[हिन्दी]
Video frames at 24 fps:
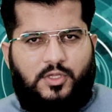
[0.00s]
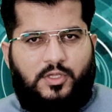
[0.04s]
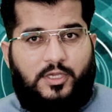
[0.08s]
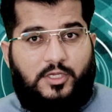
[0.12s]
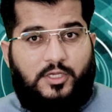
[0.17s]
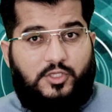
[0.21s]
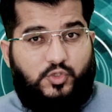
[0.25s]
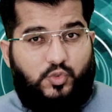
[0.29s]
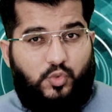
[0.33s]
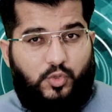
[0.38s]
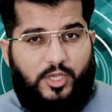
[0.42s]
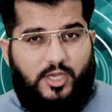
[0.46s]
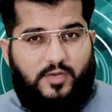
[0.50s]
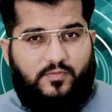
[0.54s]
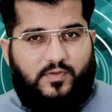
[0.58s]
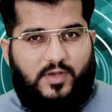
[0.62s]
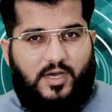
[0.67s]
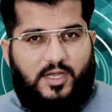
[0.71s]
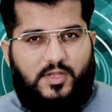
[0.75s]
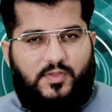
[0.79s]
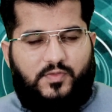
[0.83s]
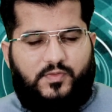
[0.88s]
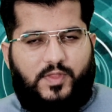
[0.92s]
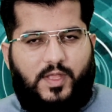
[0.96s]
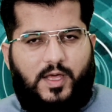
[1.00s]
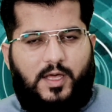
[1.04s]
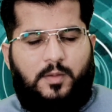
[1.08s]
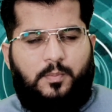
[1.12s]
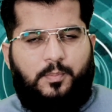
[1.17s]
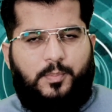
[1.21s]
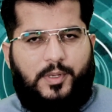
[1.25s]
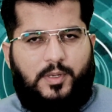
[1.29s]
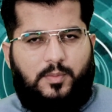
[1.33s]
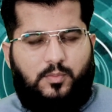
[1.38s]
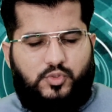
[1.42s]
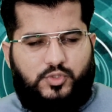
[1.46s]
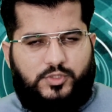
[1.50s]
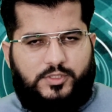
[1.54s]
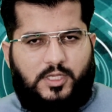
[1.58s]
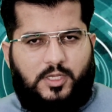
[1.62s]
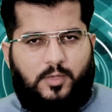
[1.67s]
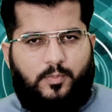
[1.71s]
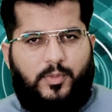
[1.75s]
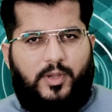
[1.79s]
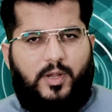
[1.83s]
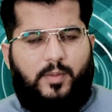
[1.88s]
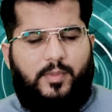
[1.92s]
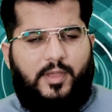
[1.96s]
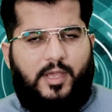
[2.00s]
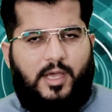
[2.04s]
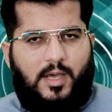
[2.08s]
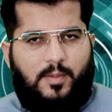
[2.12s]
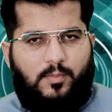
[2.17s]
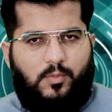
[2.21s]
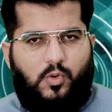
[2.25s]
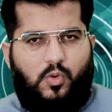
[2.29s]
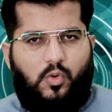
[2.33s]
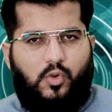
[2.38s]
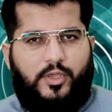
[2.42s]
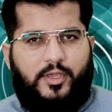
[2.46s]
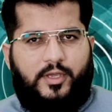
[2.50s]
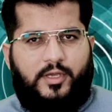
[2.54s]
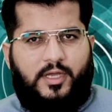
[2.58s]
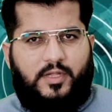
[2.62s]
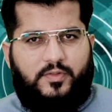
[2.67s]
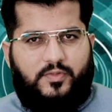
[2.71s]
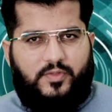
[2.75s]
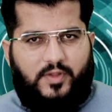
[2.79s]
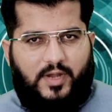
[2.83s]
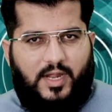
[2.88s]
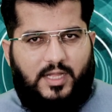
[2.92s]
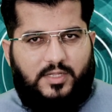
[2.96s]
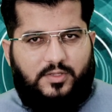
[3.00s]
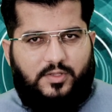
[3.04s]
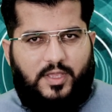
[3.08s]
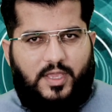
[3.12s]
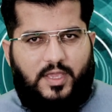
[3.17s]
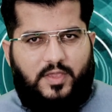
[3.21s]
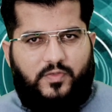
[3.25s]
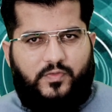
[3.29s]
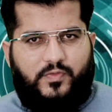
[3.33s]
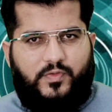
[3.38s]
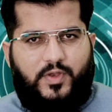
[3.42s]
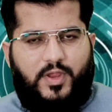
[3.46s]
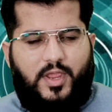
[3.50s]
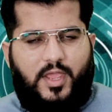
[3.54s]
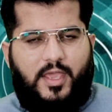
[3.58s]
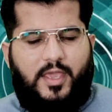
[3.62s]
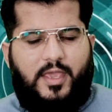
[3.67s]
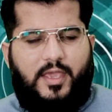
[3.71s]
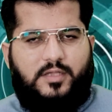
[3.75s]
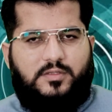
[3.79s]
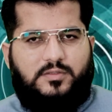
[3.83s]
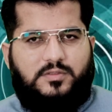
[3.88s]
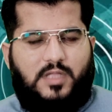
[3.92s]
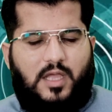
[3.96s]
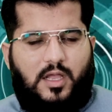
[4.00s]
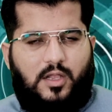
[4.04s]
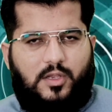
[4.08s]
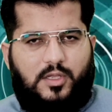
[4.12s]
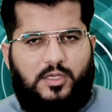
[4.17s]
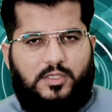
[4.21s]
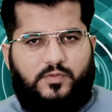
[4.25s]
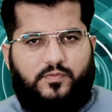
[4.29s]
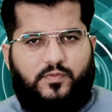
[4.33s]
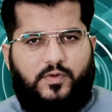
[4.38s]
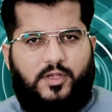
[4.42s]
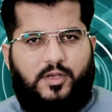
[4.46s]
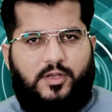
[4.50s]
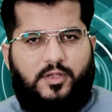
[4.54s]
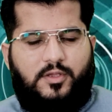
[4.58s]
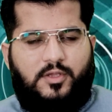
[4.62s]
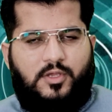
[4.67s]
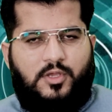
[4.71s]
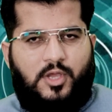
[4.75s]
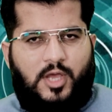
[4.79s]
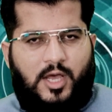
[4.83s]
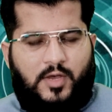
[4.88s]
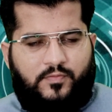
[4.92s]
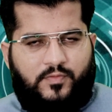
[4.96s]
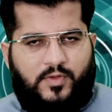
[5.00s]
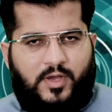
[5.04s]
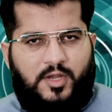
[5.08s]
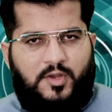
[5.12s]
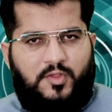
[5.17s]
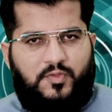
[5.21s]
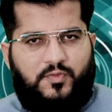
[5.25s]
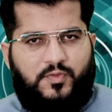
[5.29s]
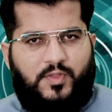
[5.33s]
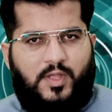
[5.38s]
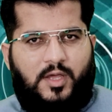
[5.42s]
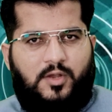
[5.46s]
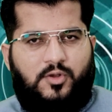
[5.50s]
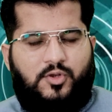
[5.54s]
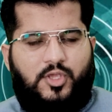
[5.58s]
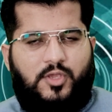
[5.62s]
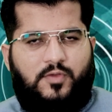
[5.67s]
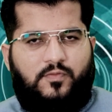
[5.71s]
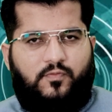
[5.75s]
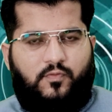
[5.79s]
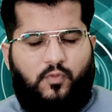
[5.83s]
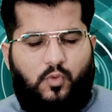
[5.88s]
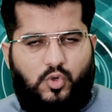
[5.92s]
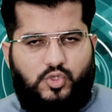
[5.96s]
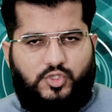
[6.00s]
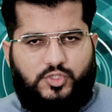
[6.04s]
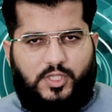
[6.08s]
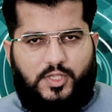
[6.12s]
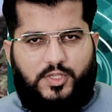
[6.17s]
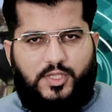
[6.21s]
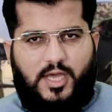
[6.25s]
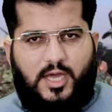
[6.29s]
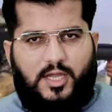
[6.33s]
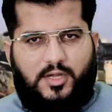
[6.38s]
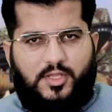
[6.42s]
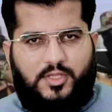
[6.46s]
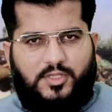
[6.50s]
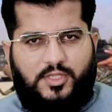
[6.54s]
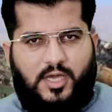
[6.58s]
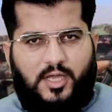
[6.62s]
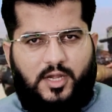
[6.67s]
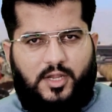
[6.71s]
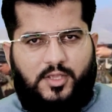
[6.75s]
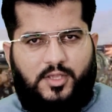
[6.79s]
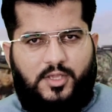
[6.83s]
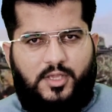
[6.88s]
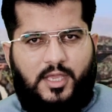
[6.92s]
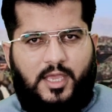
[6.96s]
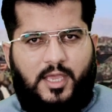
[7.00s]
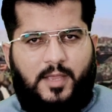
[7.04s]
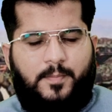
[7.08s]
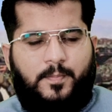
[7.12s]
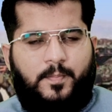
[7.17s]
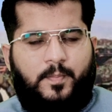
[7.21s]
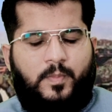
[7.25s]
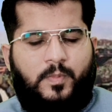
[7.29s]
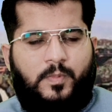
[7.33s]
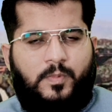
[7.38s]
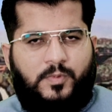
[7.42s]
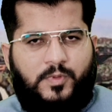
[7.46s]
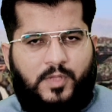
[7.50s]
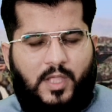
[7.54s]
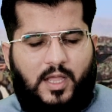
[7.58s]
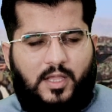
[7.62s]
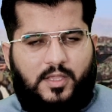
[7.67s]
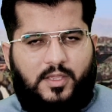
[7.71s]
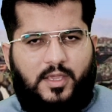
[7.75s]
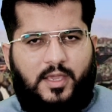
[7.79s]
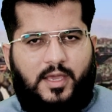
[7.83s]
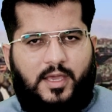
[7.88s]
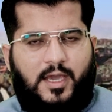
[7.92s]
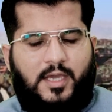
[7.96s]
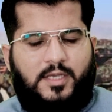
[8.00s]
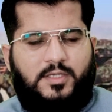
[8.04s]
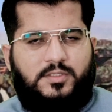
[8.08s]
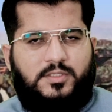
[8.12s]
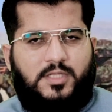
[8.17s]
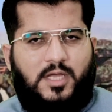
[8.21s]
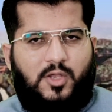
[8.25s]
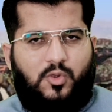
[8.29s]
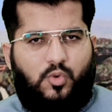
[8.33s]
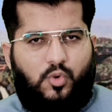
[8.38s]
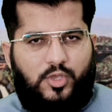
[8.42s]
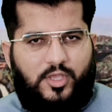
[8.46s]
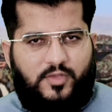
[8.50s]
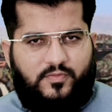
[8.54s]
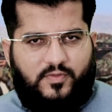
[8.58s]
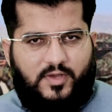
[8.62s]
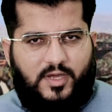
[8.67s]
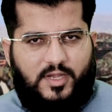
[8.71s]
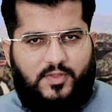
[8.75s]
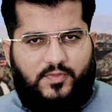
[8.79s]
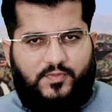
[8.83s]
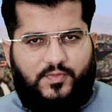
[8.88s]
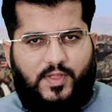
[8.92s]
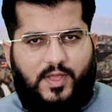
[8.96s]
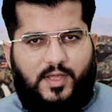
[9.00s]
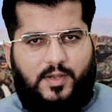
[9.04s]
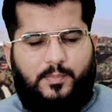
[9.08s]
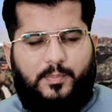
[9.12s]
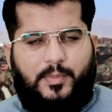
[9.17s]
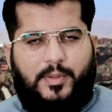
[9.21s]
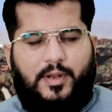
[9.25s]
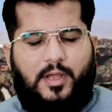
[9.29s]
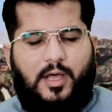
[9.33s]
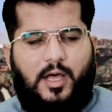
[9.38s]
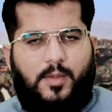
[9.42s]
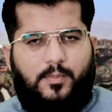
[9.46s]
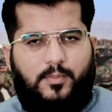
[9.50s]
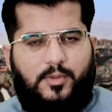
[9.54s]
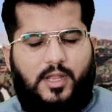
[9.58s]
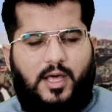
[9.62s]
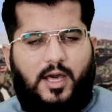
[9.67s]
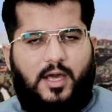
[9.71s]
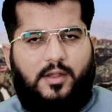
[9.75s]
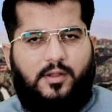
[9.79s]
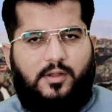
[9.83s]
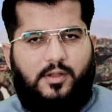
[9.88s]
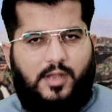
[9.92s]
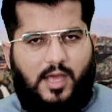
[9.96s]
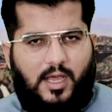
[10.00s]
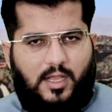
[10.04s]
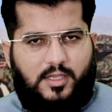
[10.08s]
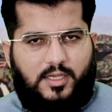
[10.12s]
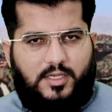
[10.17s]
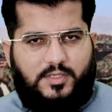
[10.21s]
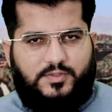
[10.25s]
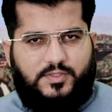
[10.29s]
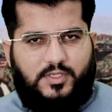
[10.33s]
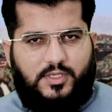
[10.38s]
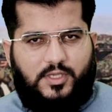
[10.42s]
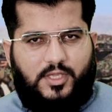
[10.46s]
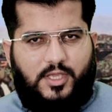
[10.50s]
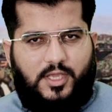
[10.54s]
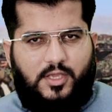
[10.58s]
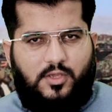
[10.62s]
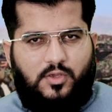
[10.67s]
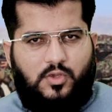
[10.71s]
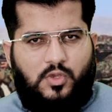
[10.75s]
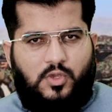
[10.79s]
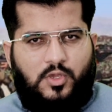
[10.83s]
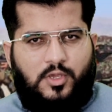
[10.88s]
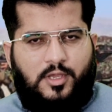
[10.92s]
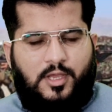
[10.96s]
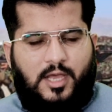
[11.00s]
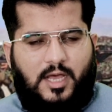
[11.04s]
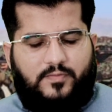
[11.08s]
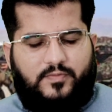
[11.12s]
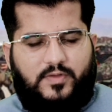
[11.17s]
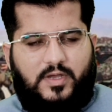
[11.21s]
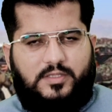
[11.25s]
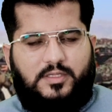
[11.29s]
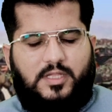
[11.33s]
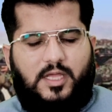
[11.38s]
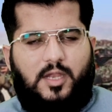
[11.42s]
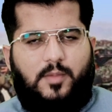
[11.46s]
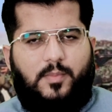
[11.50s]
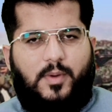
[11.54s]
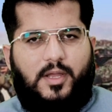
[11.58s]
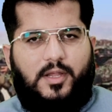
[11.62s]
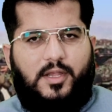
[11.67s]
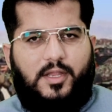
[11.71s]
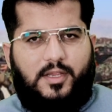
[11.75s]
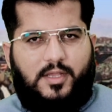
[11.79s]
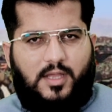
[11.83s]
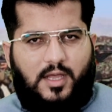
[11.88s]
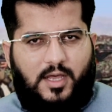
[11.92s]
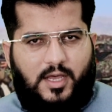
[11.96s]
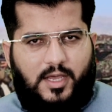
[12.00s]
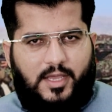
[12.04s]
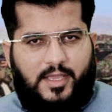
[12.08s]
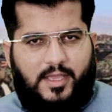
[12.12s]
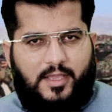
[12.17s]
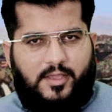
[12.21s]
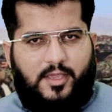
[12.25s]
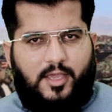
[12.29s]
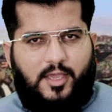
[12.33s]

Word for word: कि चूँकि अफगानिस्तान पर मुस्तबिल में हमलों के ख़तरात हैं इसलिए एक ताकतवर अफगानिस्तान की फ़ौज तैयार की जा रही है ताकि आइंदा कोई अफगानिस्तान पर हमला ना कर सके अफगान तालिबान ने कहा है